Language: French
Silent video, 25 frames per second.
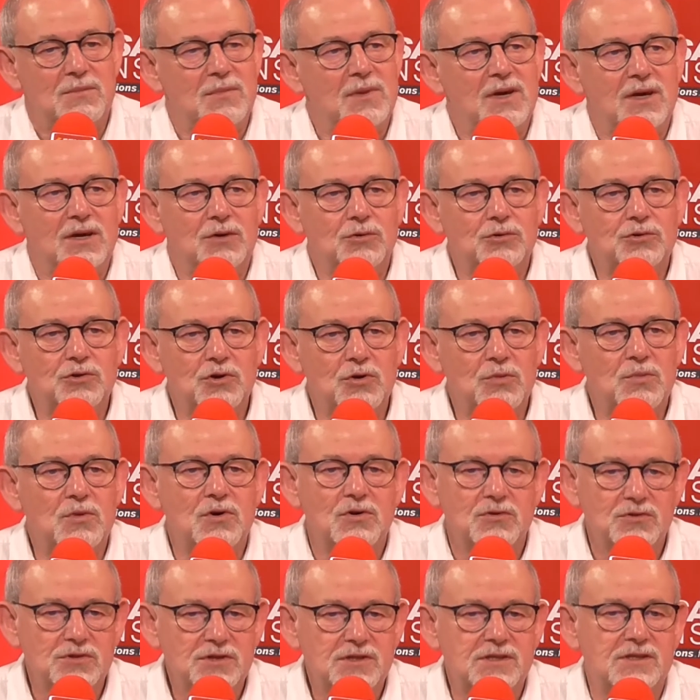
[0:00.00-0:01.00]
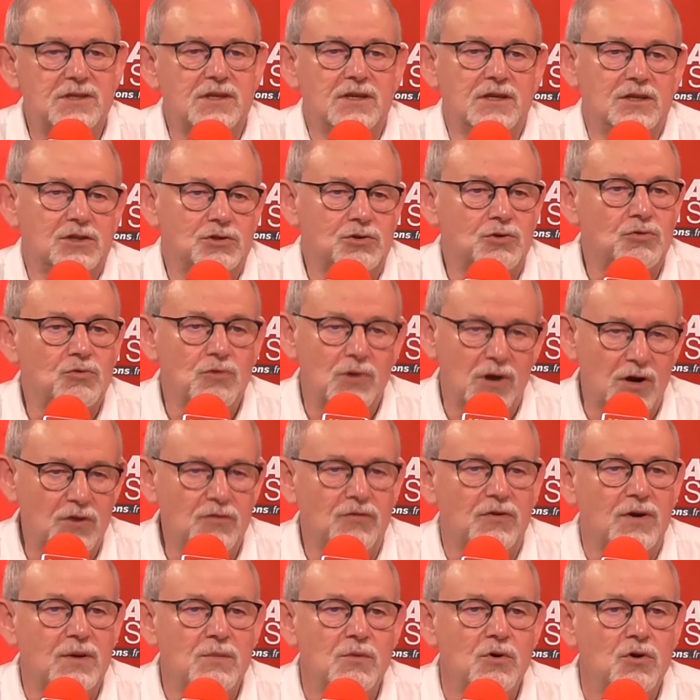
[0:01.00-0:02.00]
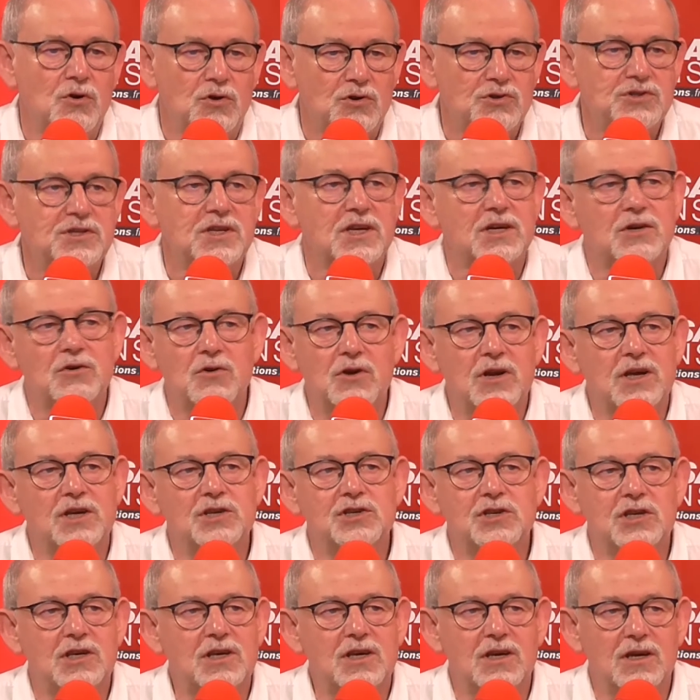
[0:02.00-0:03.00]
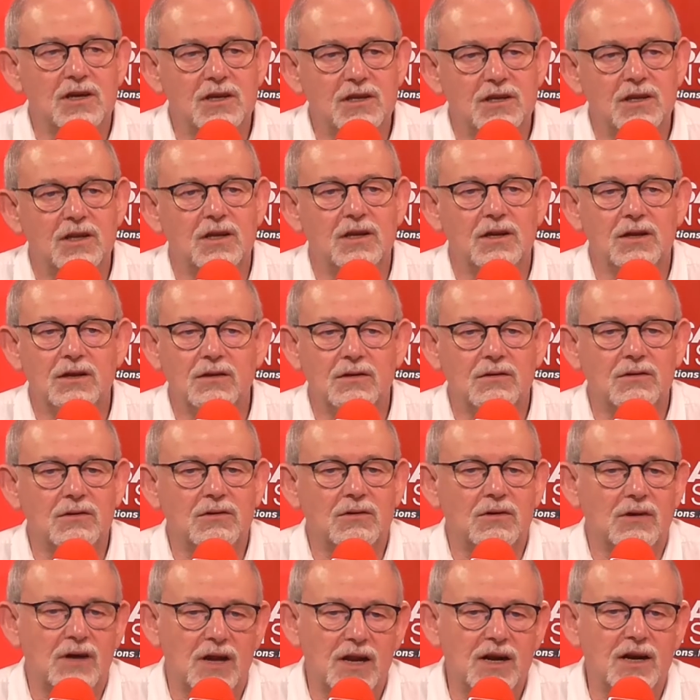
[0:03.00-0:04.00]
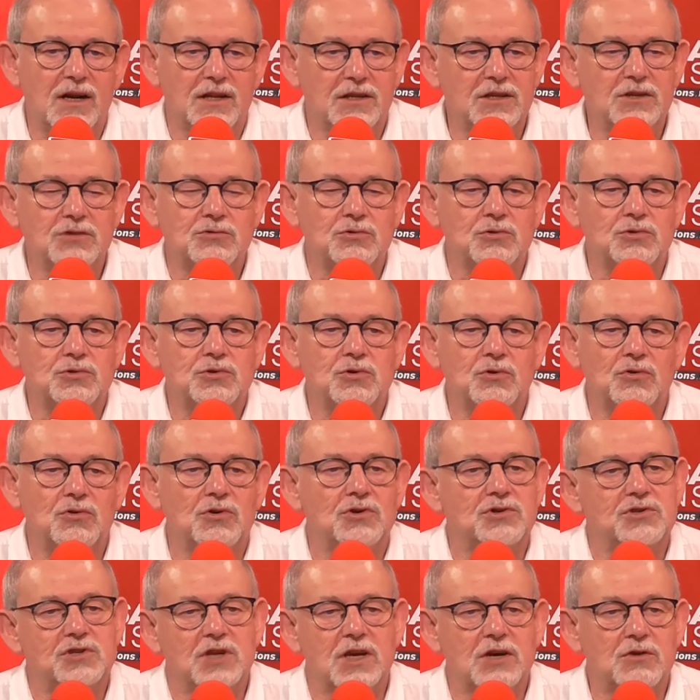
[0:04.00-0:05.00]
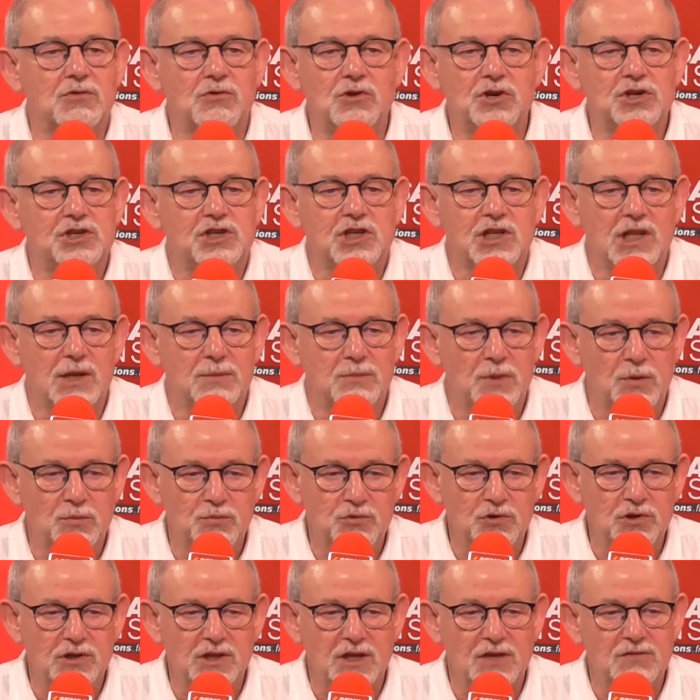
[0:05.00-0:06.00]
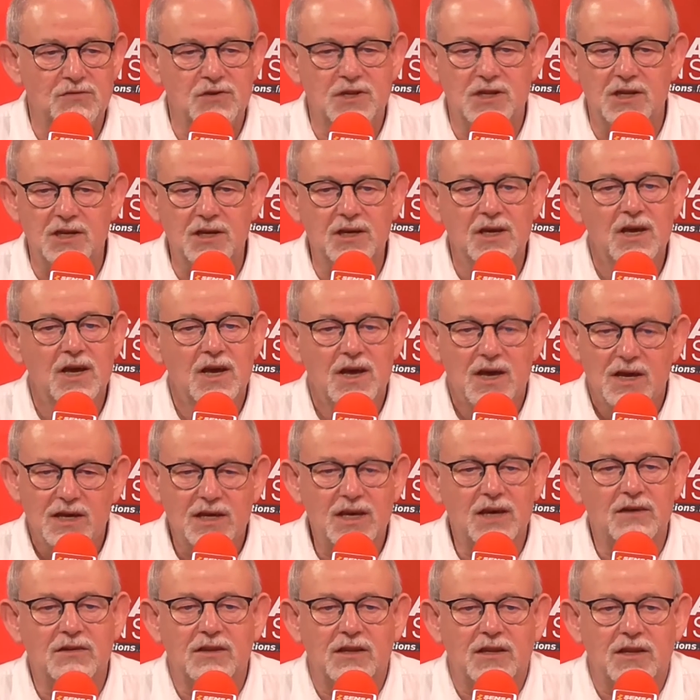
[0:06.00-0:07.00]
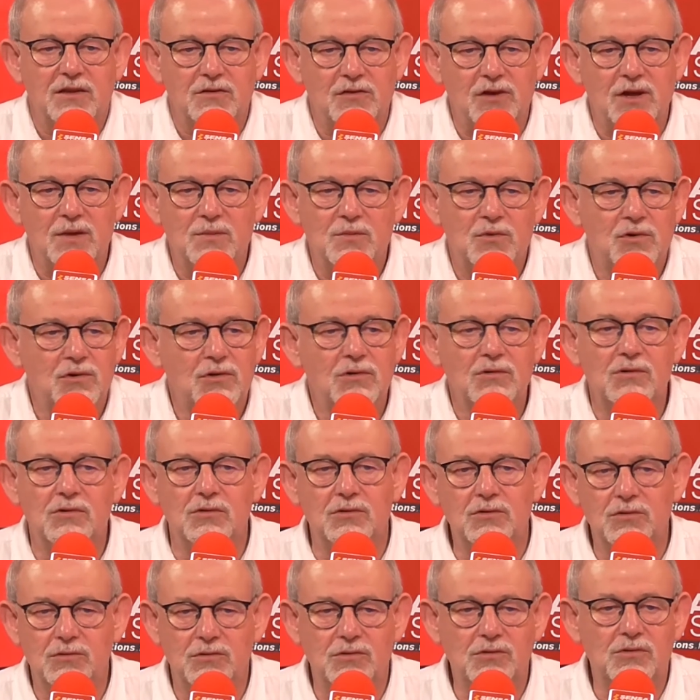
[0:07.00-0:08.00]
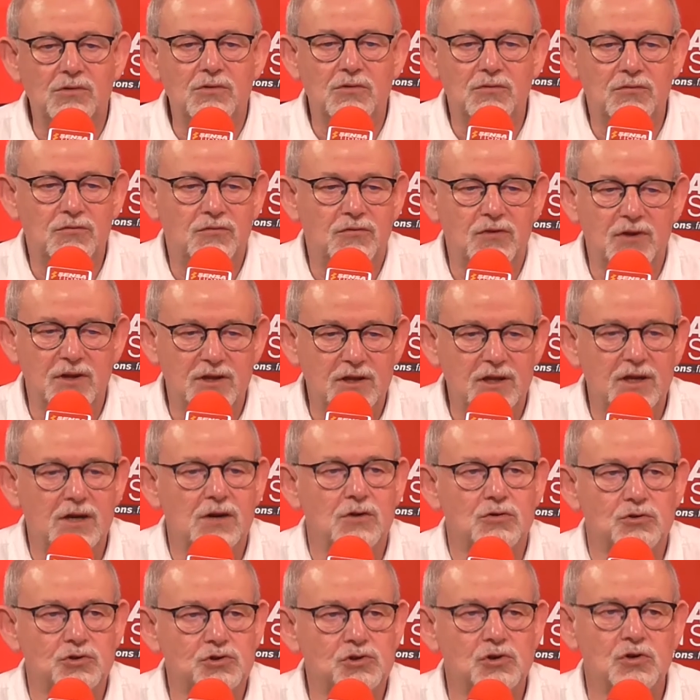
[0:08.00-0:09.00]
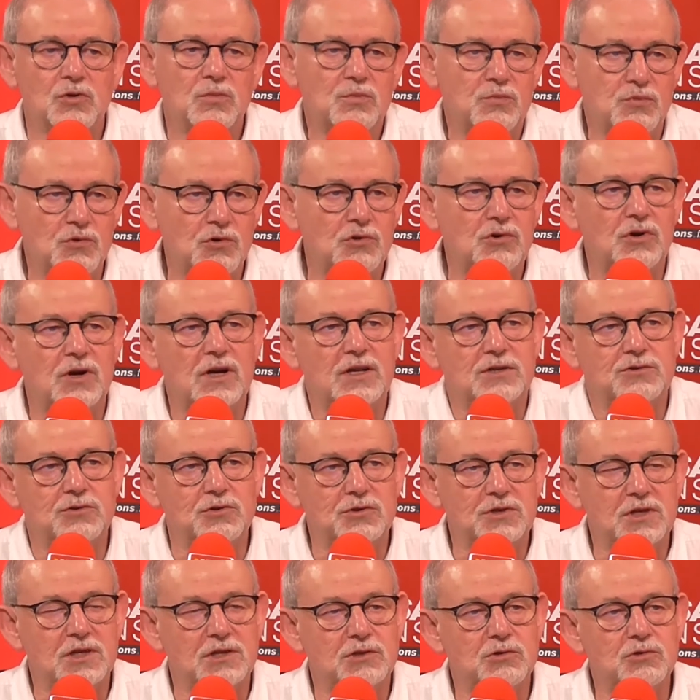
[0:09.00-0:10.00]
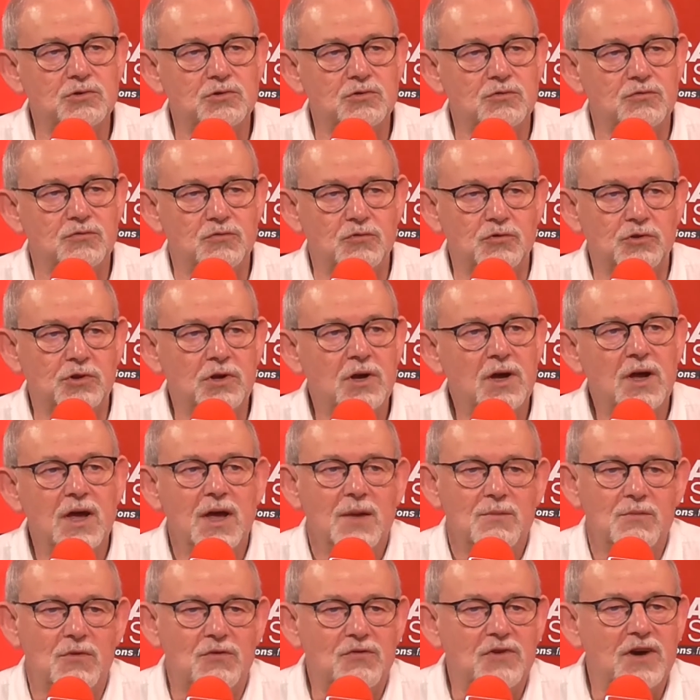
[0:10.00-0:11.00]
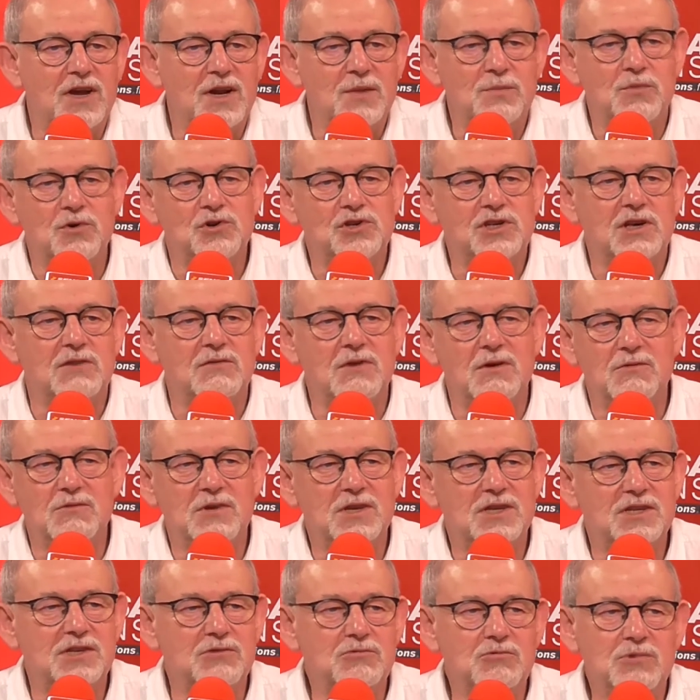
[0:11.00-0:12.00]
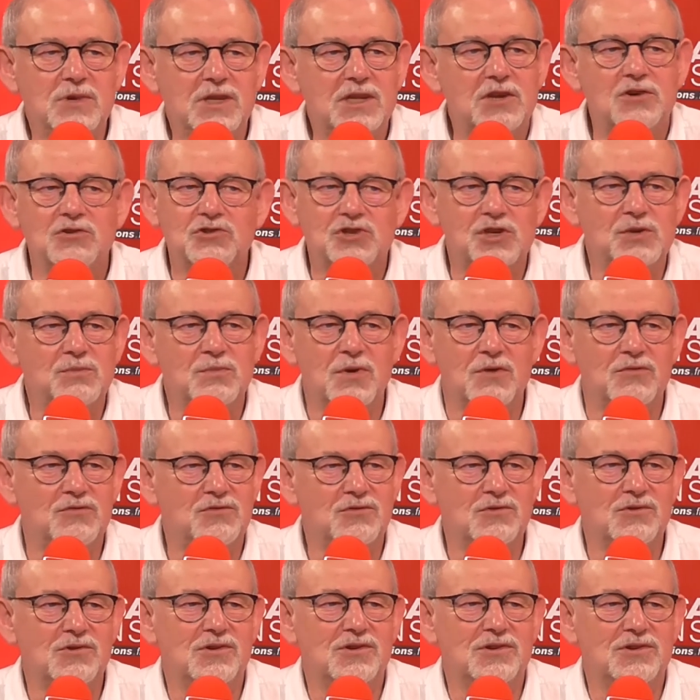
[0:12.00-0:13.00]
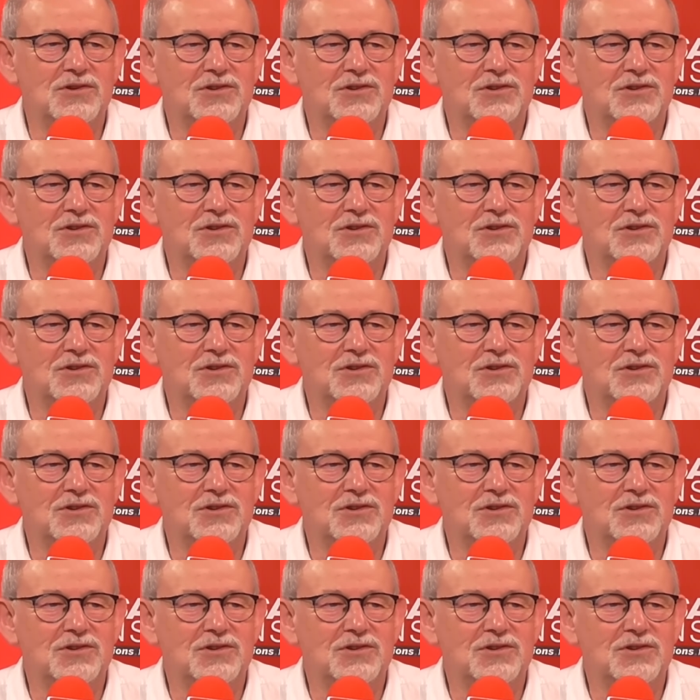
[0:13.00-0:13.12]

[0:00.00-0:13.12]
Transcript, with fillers: mais autrement, c'est, je crois, vraiment l'ancien collège qui a été, euh, là, la destruction de l'ancien collège qui n'a pas pu être évitée, qui a été vraiment le, fait déclenchant pour que l'association se fonde. Enfin, à l'époque, j'avais 8, ans, j'ai pas vu